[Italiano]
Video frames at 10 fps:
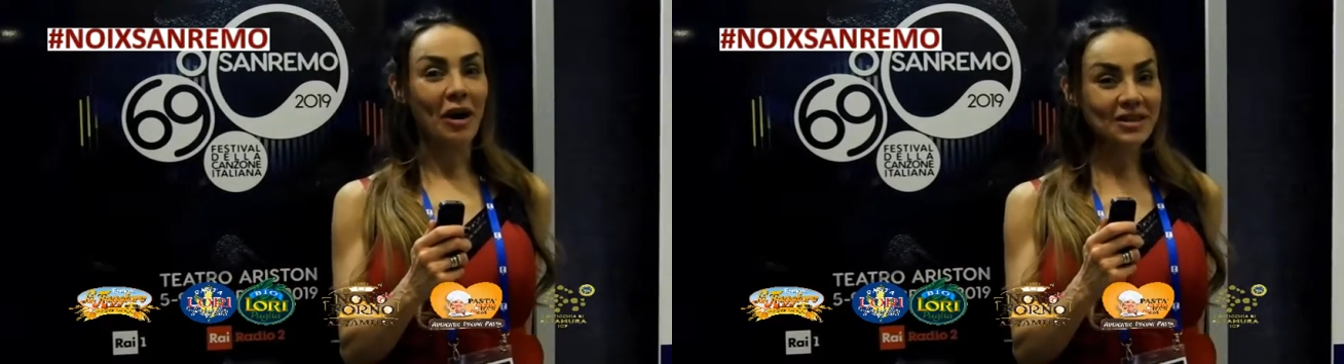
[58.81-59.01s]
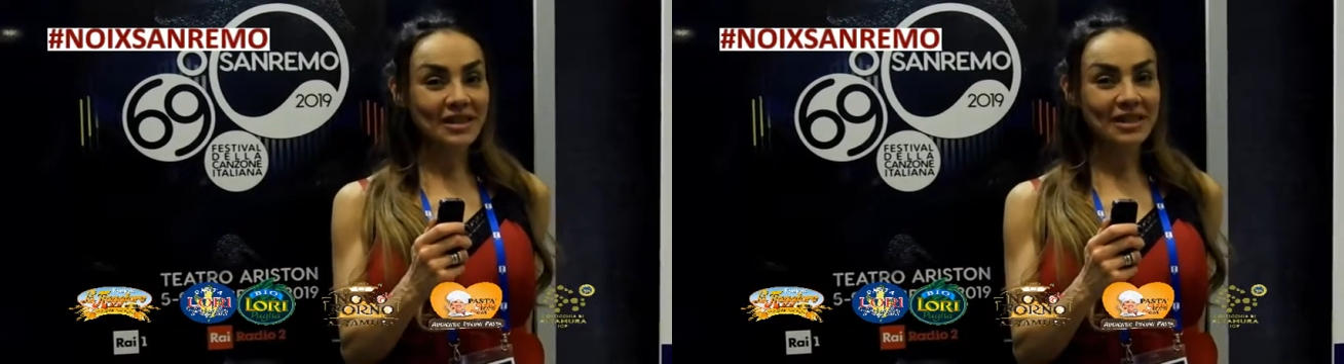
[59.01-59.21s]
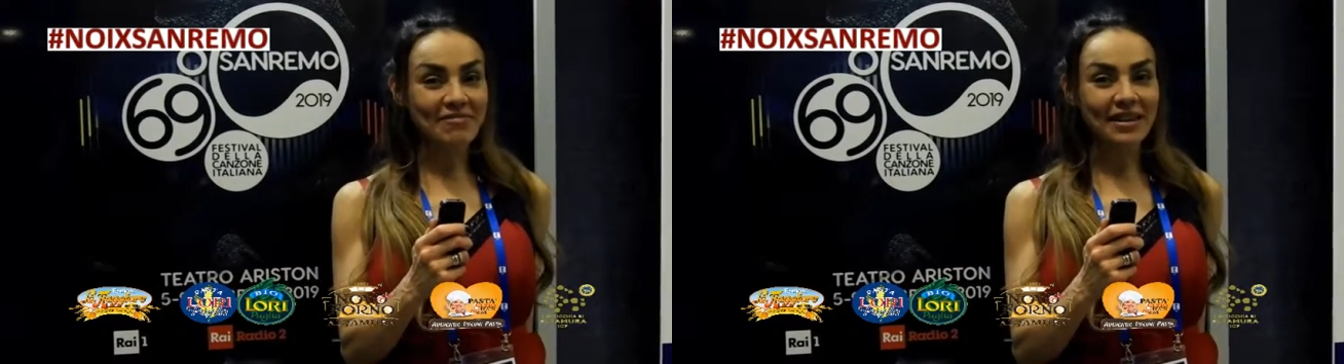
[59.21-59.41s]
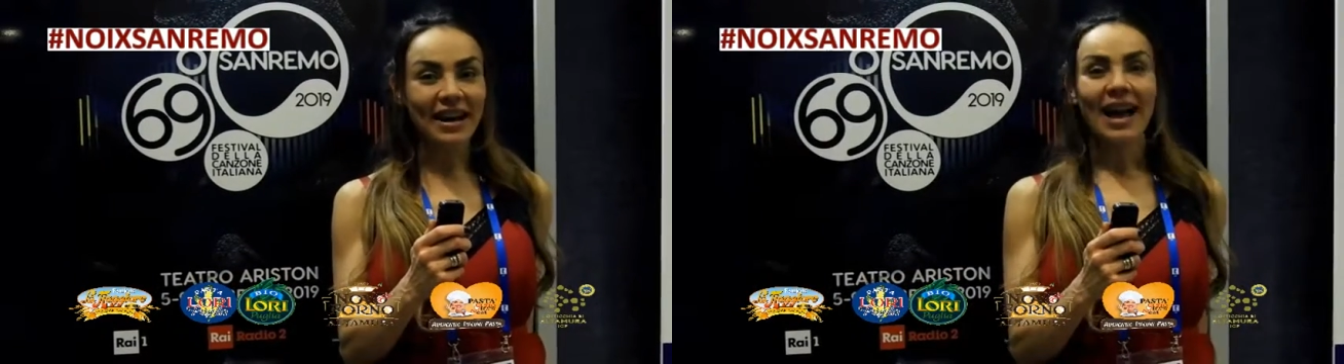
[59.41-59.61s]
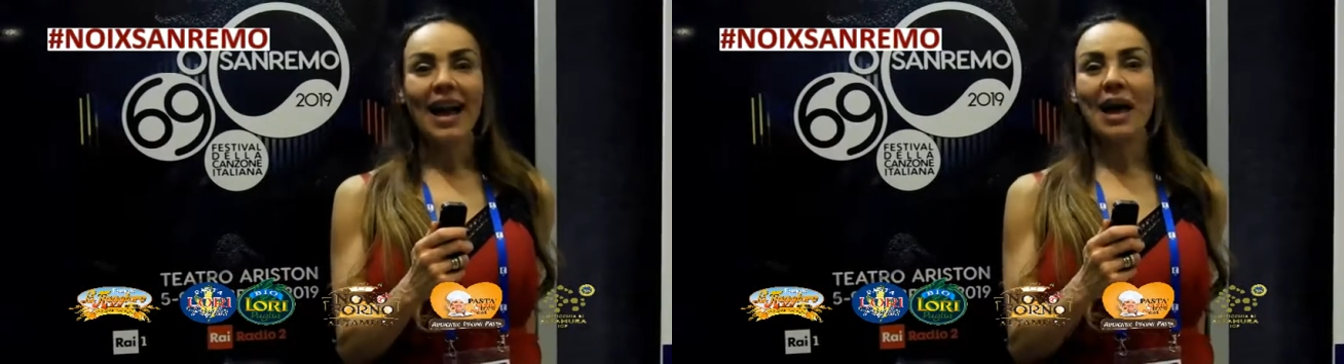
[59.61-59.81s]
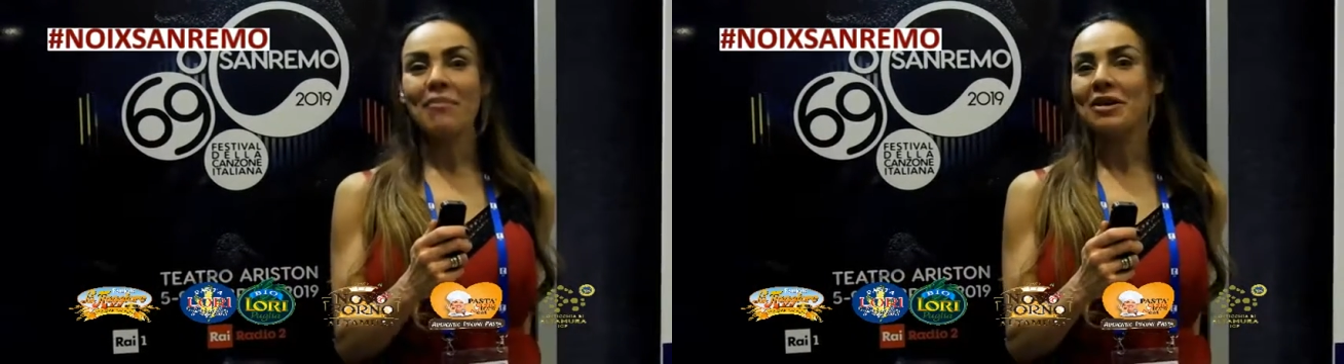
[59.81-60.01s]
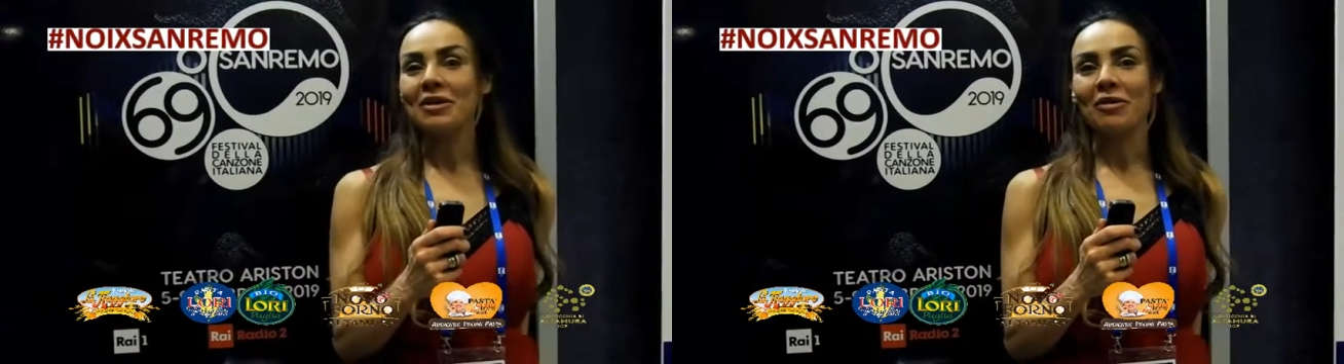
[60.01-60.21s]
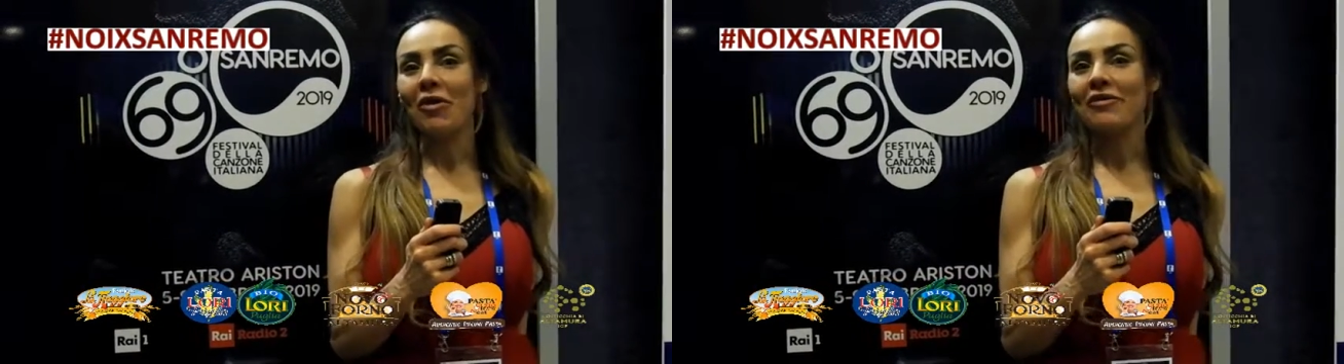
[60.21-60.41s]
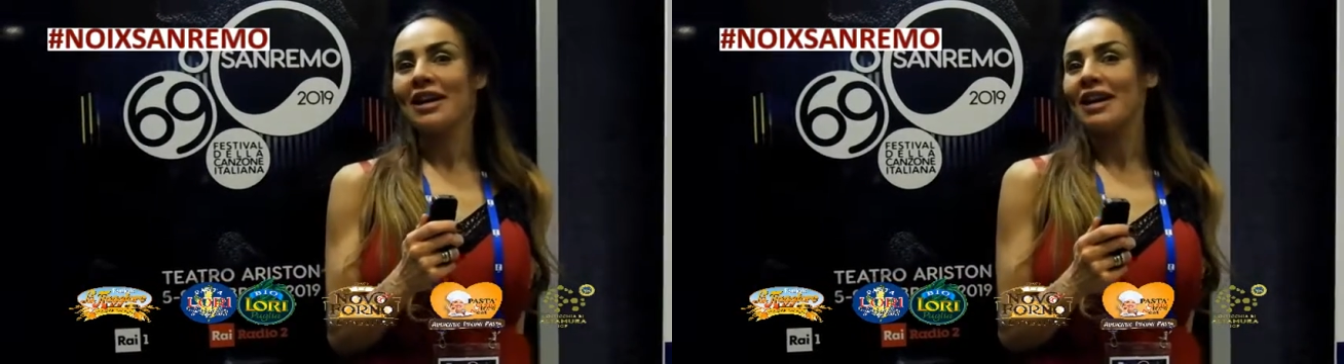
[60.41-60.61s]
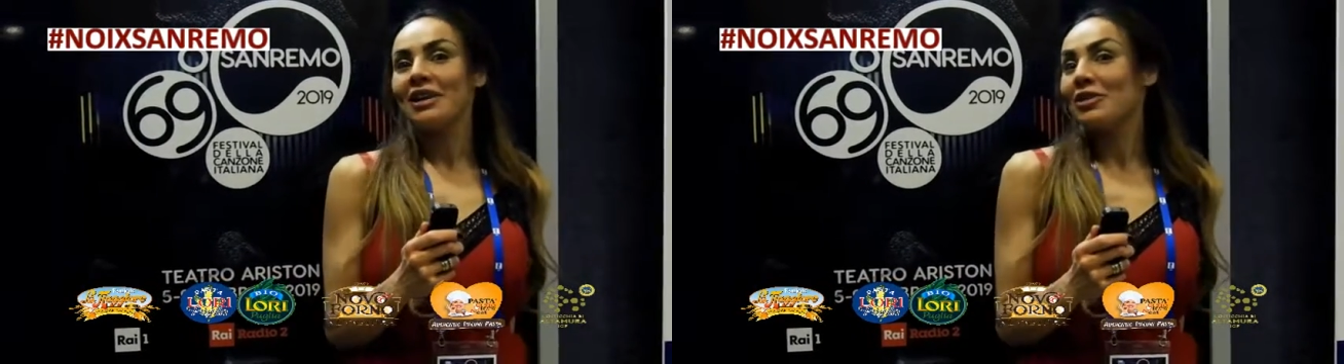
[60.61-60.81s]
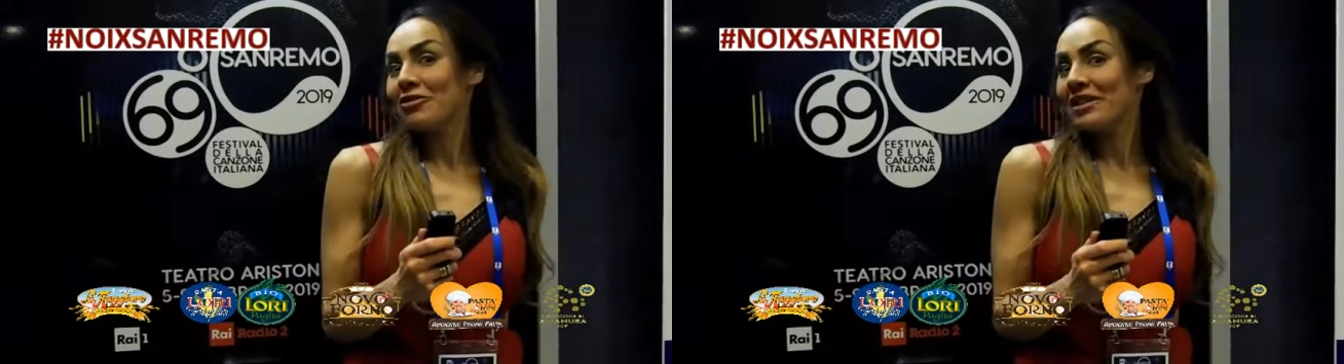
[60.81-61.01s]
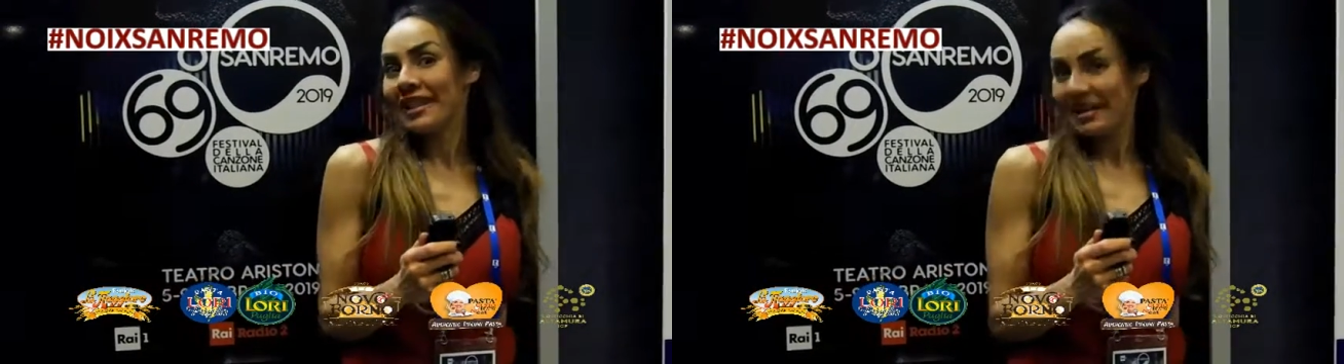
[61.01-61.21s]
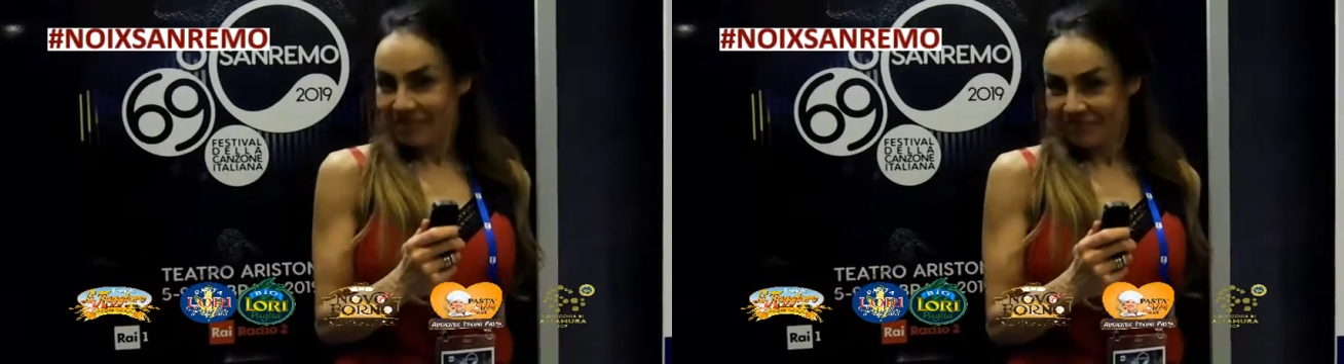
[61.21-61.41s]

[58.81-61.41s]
gossip e per nuove novità.